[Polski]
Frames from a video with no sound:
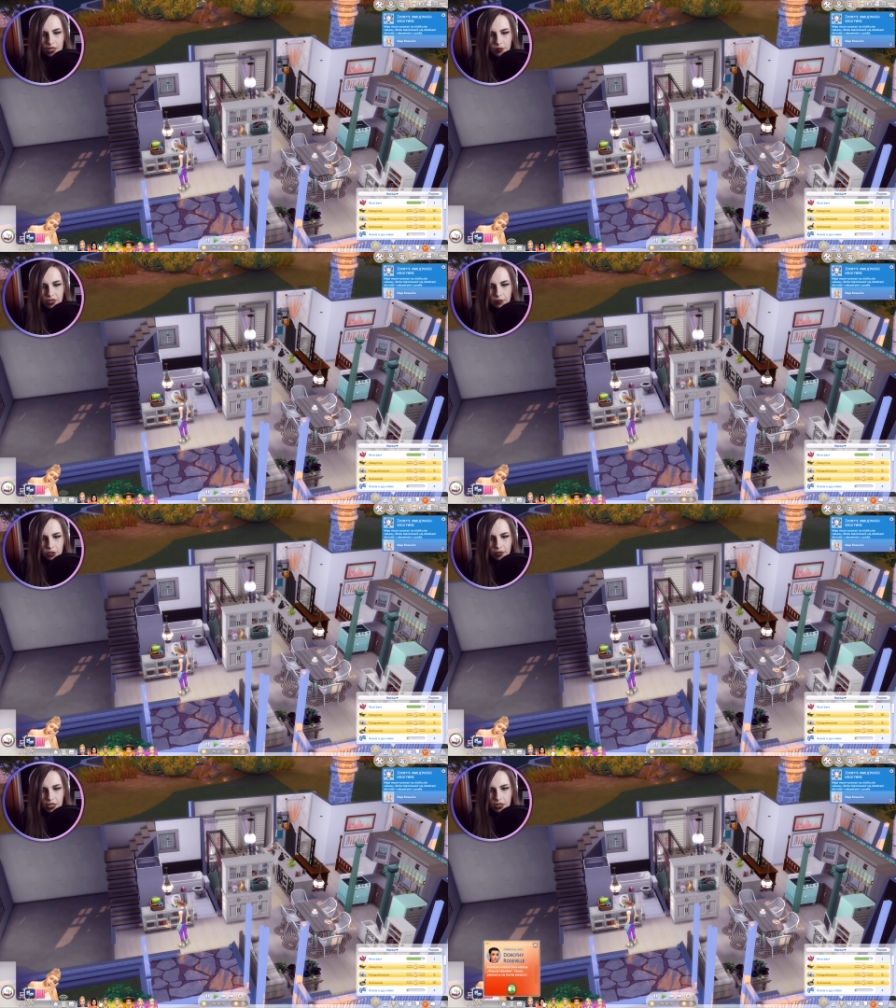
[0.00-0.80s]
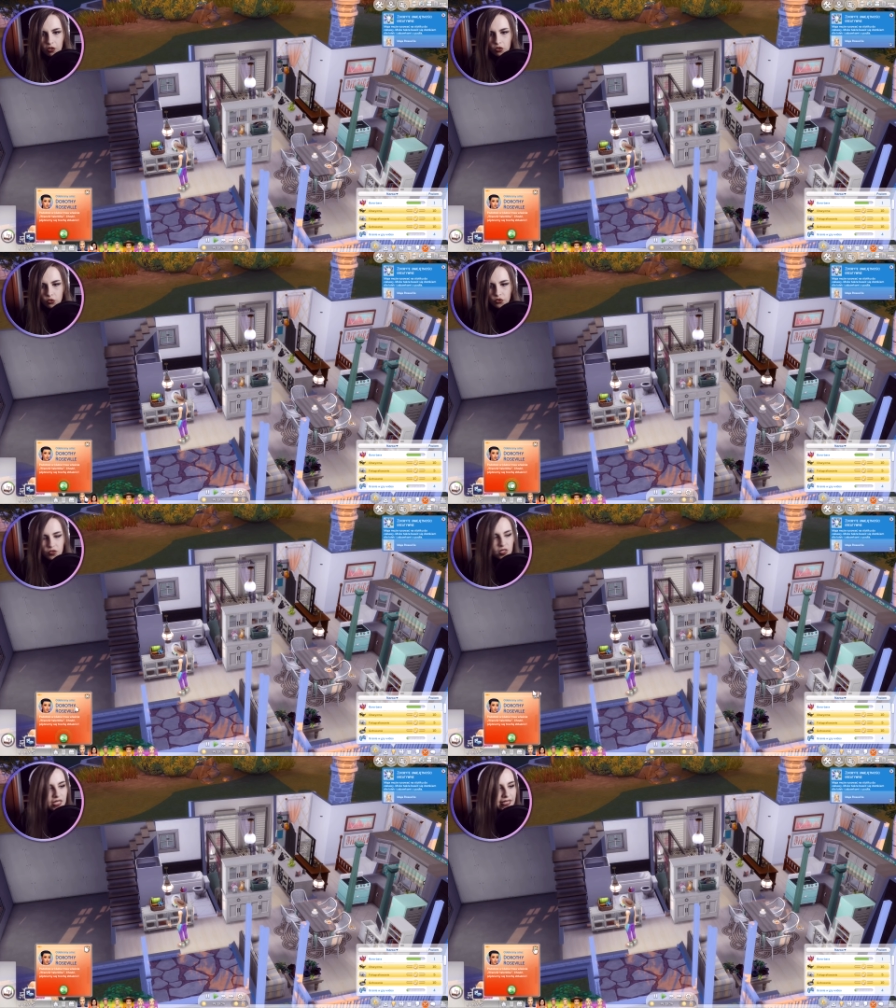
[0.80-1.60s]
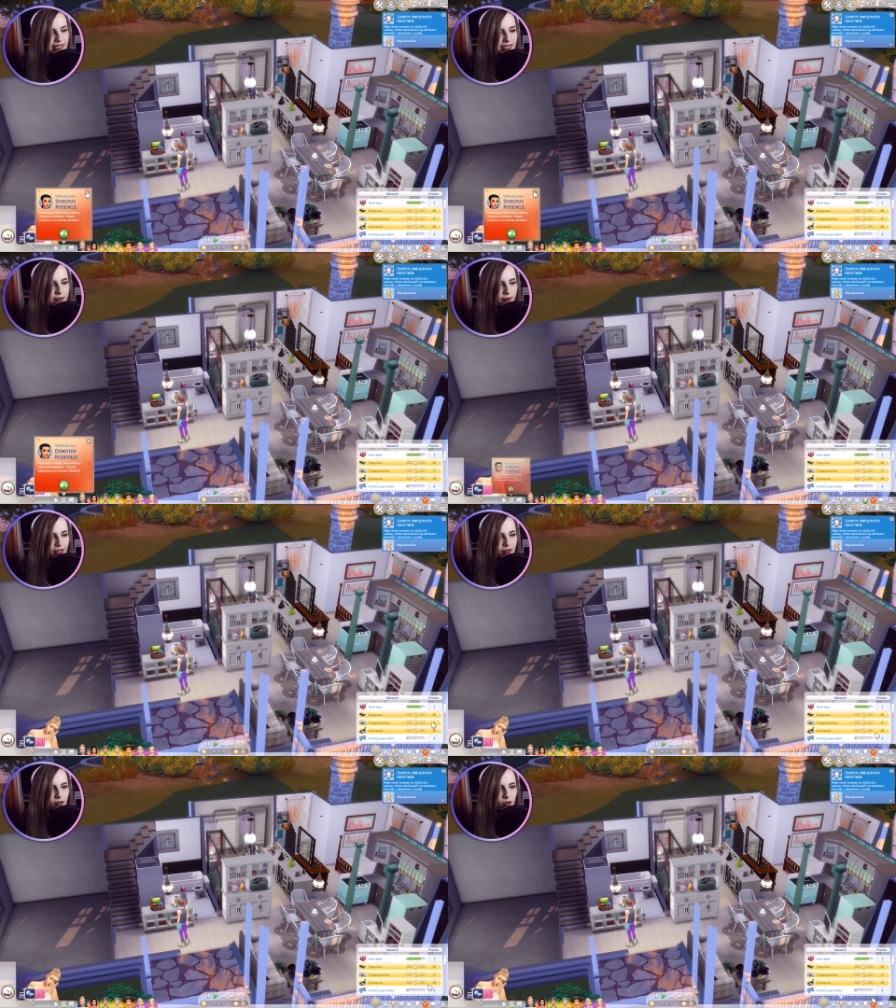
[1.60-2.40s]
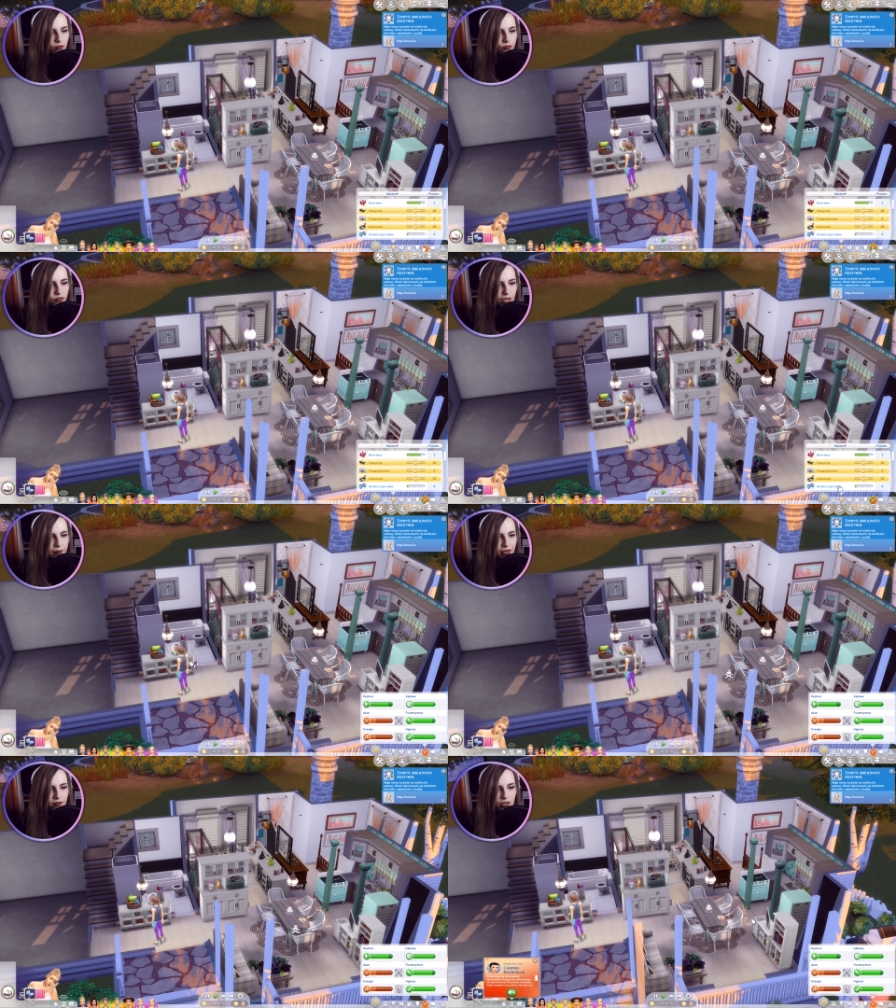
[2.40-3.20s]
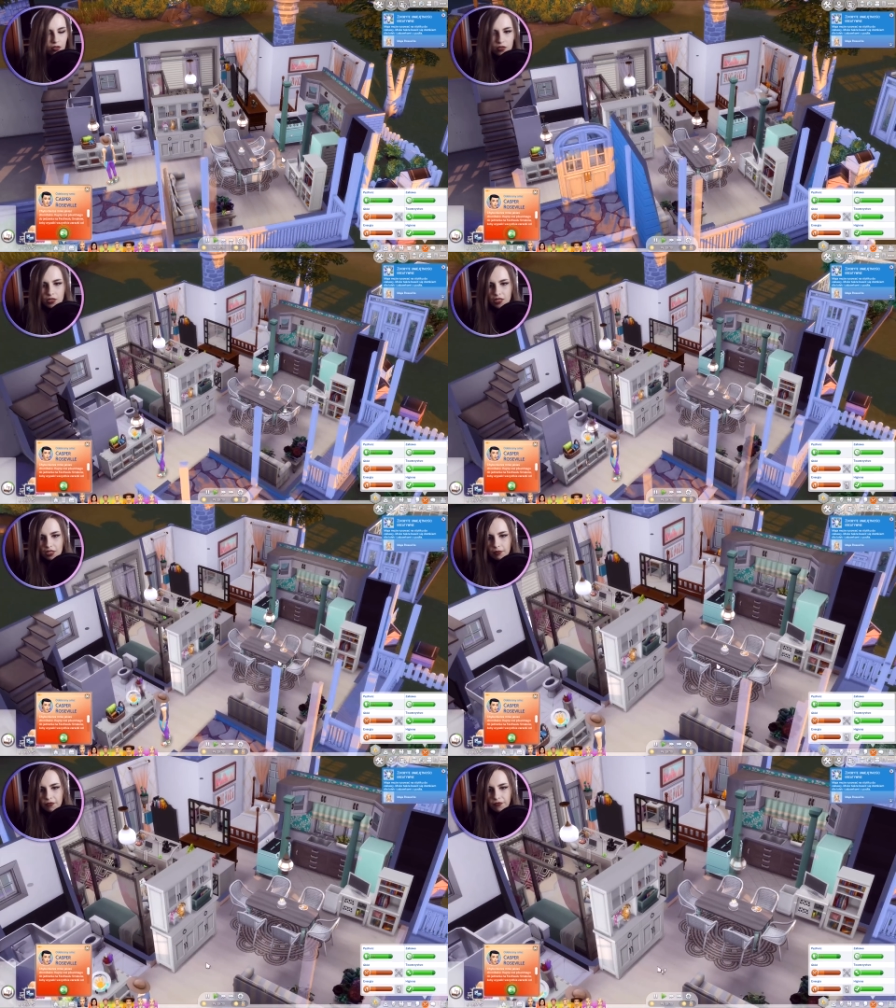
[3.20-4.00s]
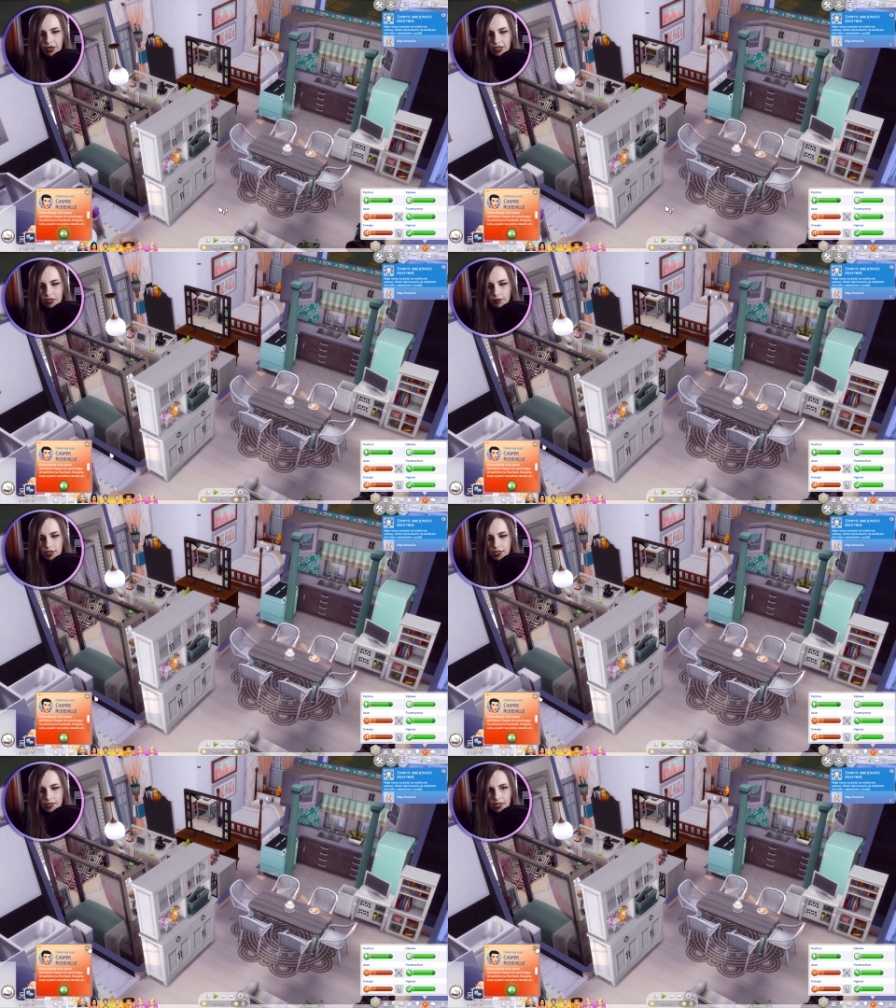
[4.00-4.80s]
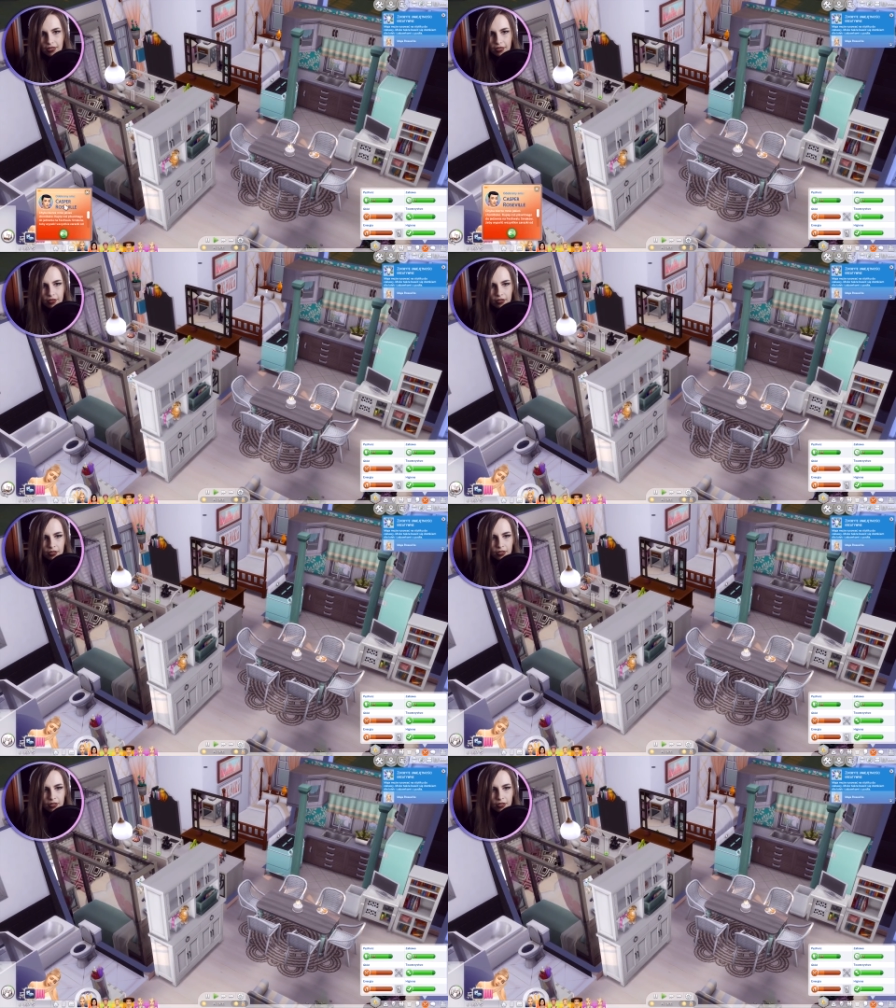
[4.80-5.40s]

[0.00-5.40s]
Zaraz będę przebierać, jak oni już wszyscy będą w naprawdę dosyć takim fajnym stanie.